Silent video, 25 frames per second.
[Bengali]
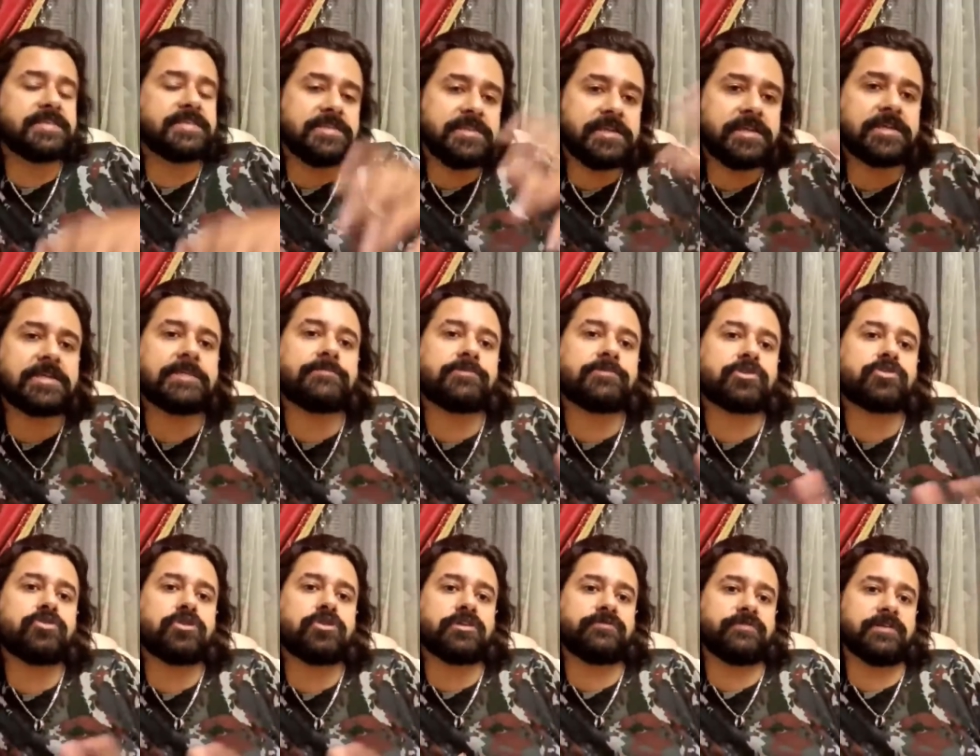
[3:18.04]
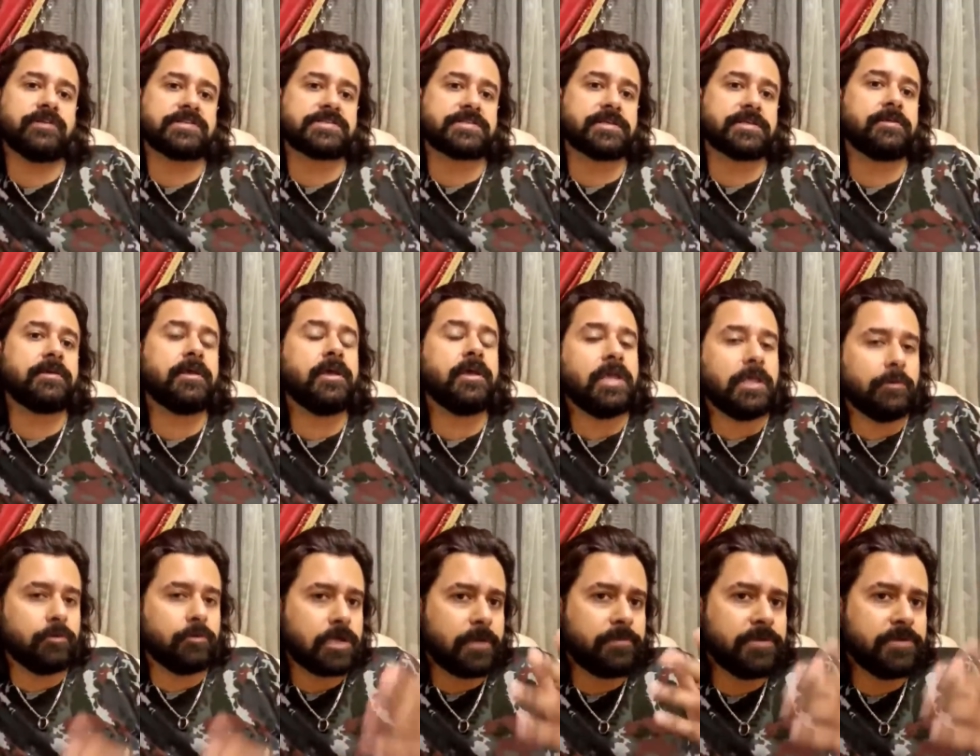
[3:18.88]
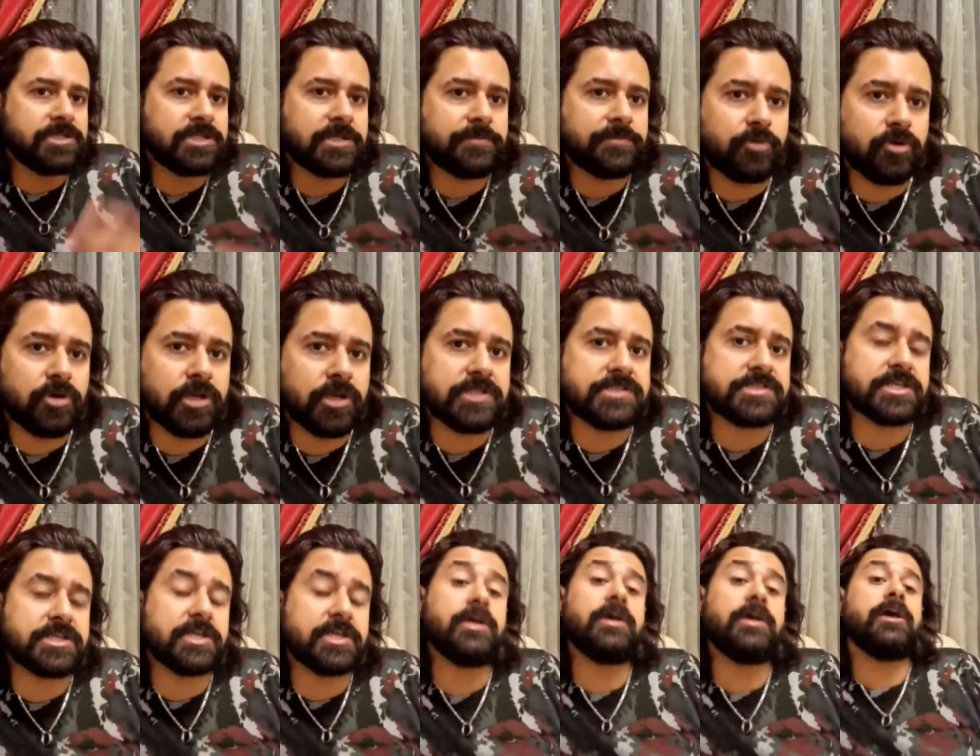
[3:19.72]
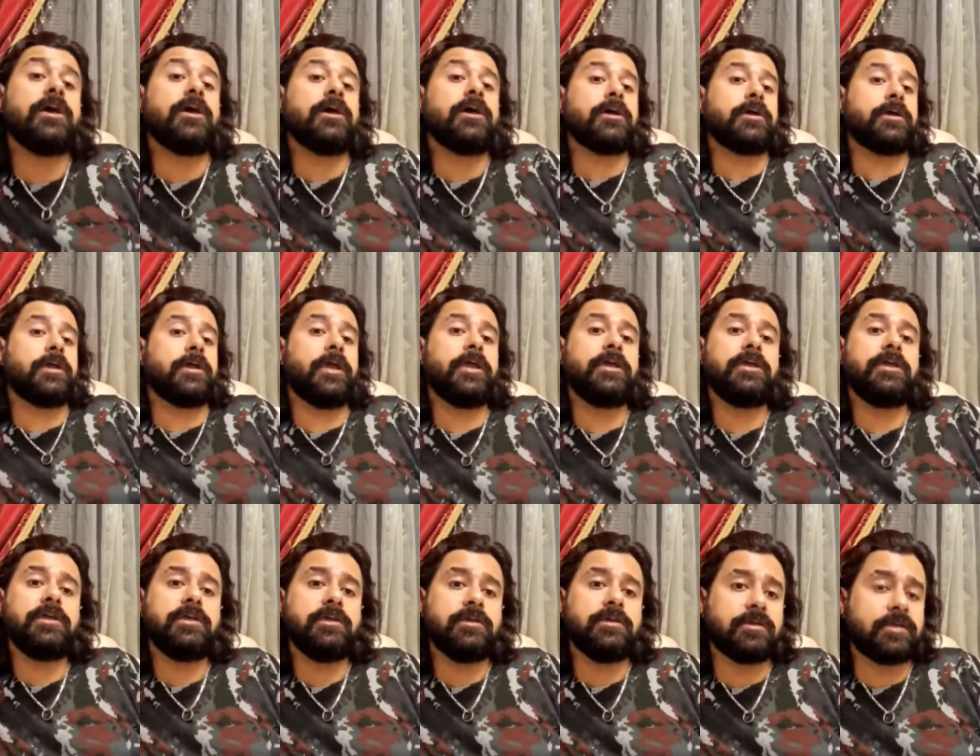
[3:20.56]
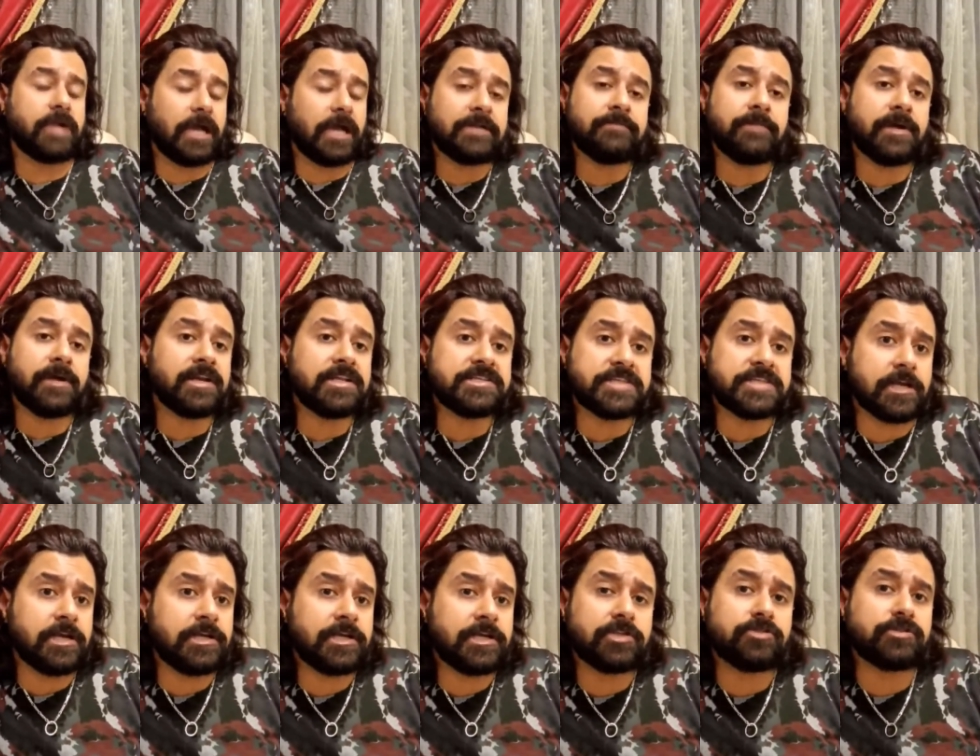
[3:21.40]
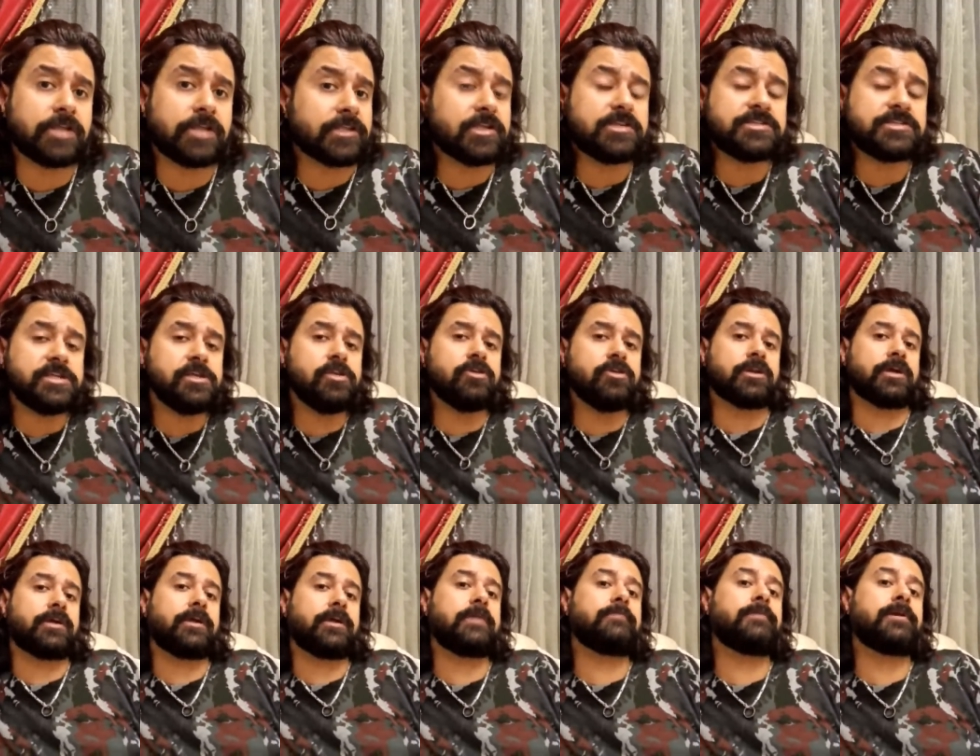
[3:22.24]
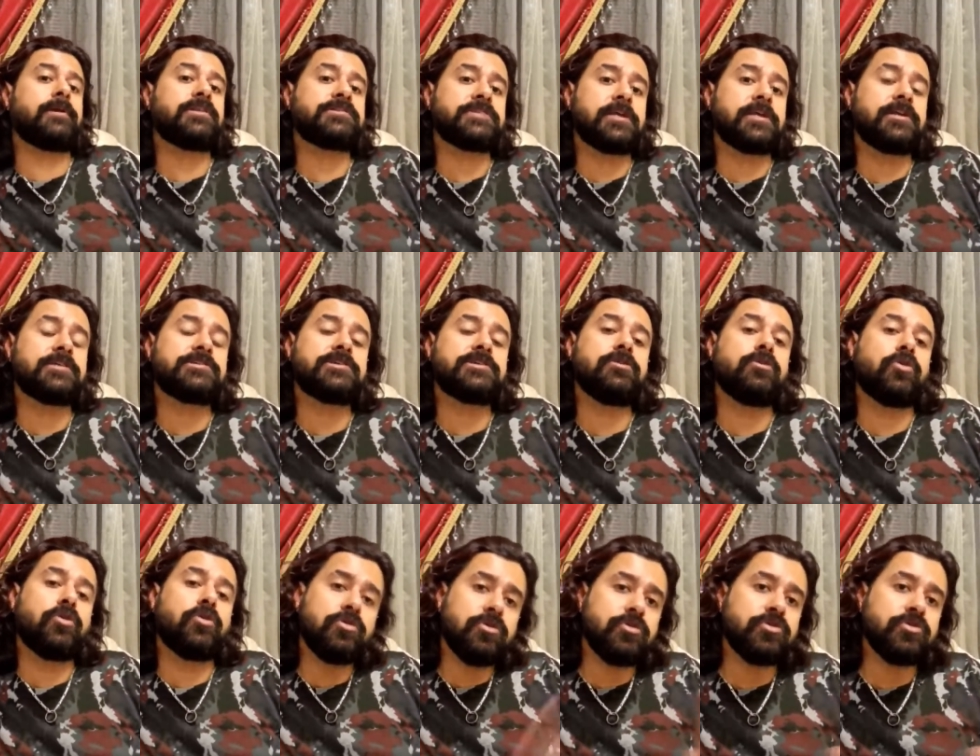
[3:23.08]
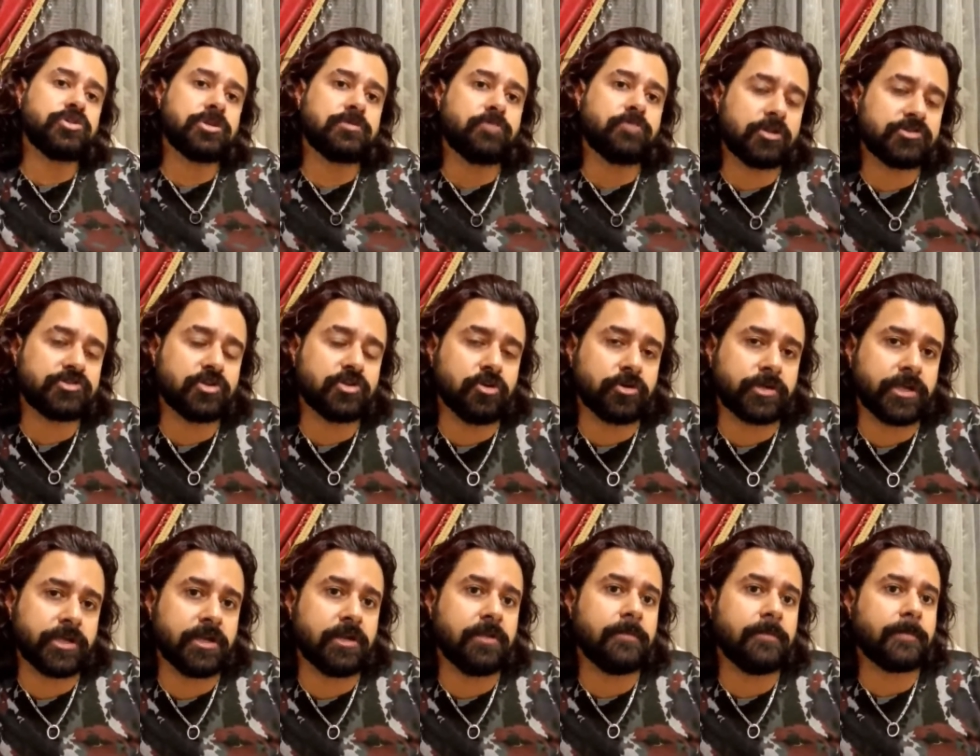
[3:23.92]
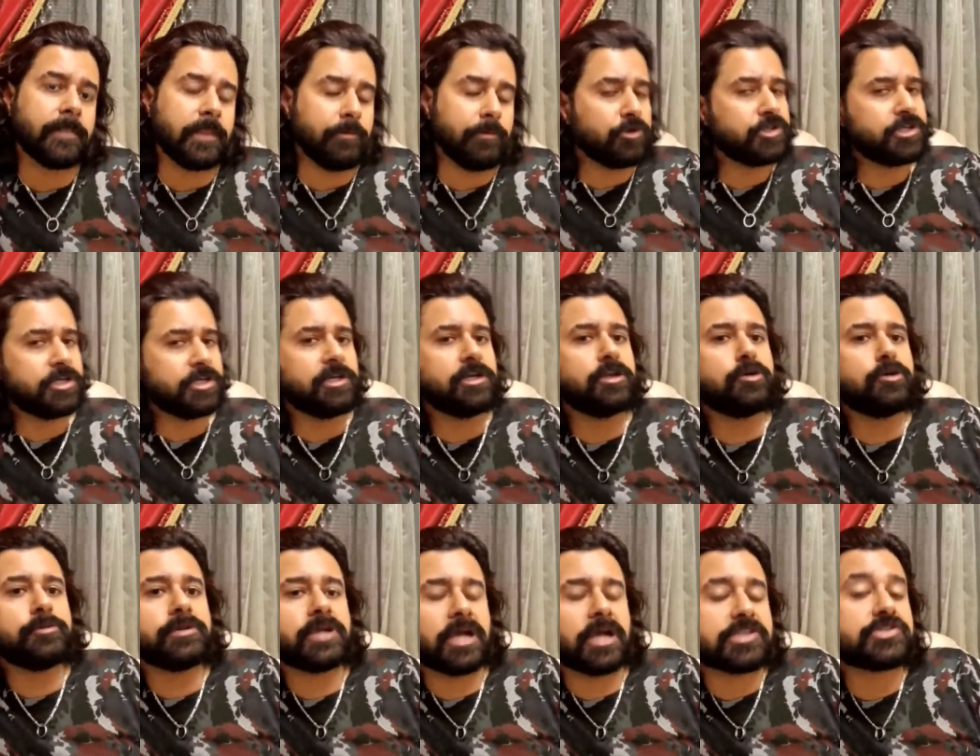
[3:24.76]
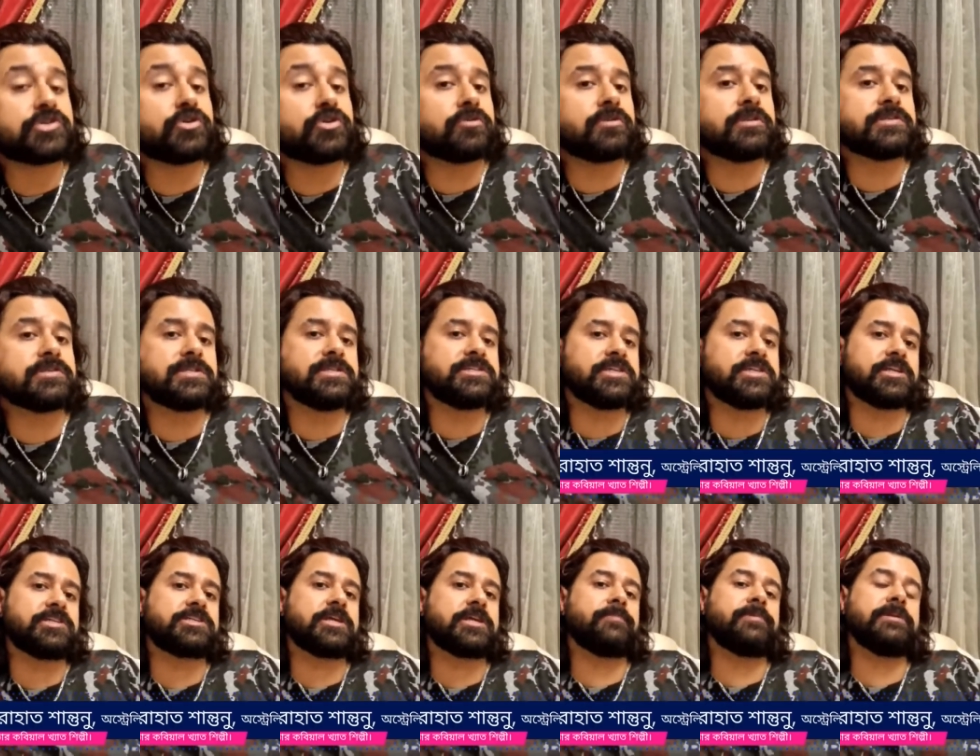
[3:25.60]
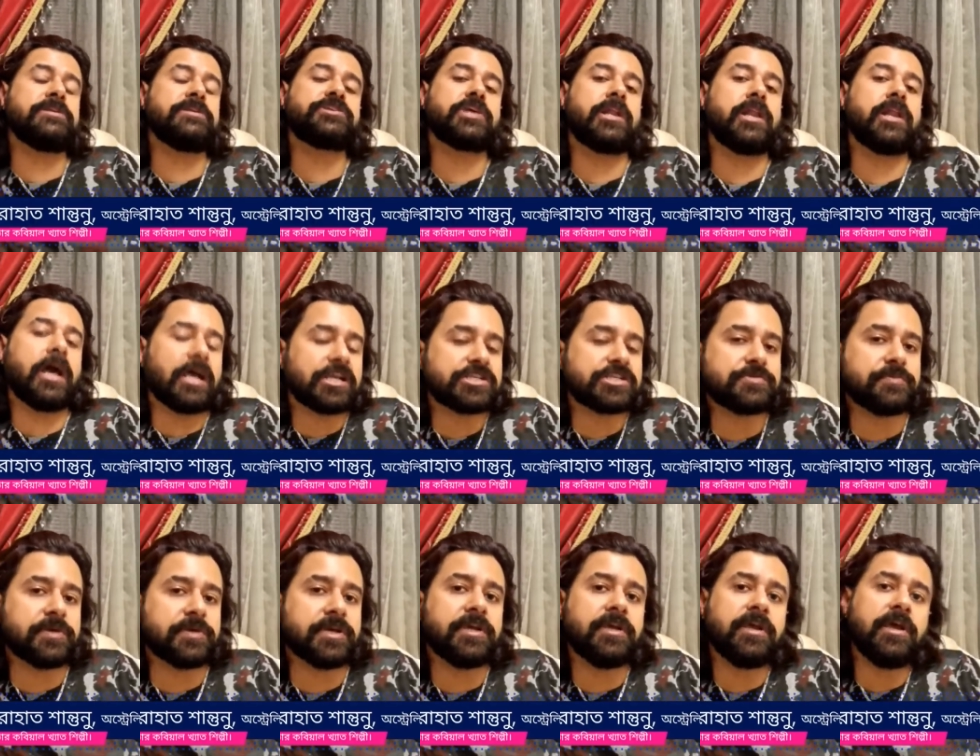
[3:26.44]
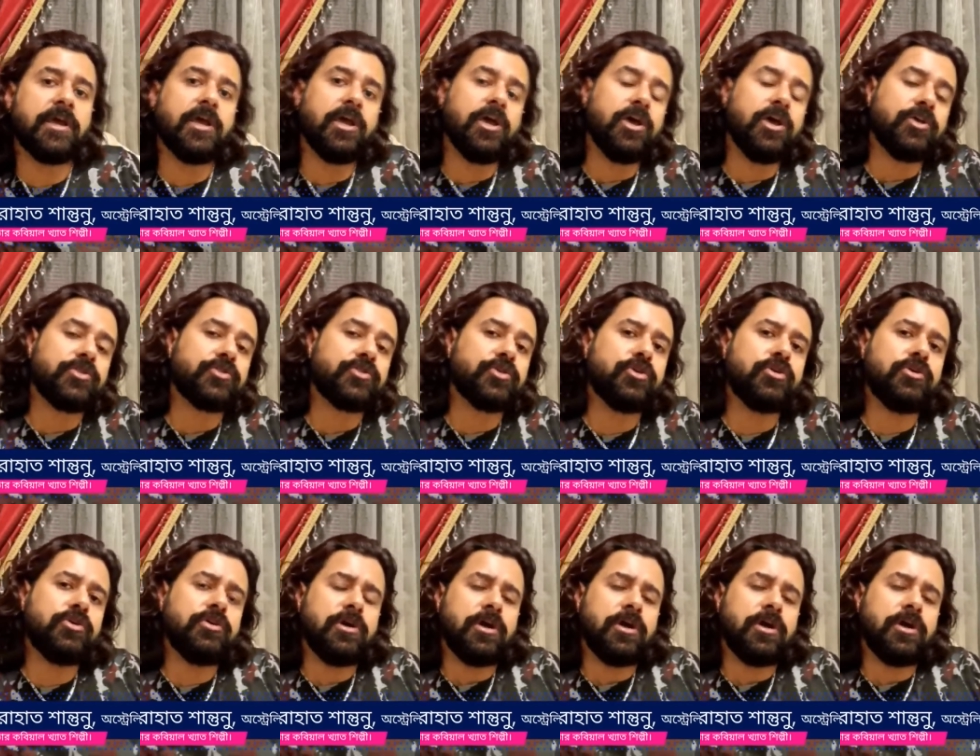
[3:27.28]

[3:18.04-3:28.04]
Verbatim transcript: সিন্ডিকেটের মতো করে ফেলছে এবং আপনি যেটা বললেন যে এই গান বাংলা চ্যানেলটা তো তাদের ছিল না গান বাংলা চ্যানেলটা ছিল অন্য দুজন ভদ্রলোকের এবং সেটা নিয়ে আমি কাজ করতেছি সেটা সামনে ইনশাল্লাহ আসবে তো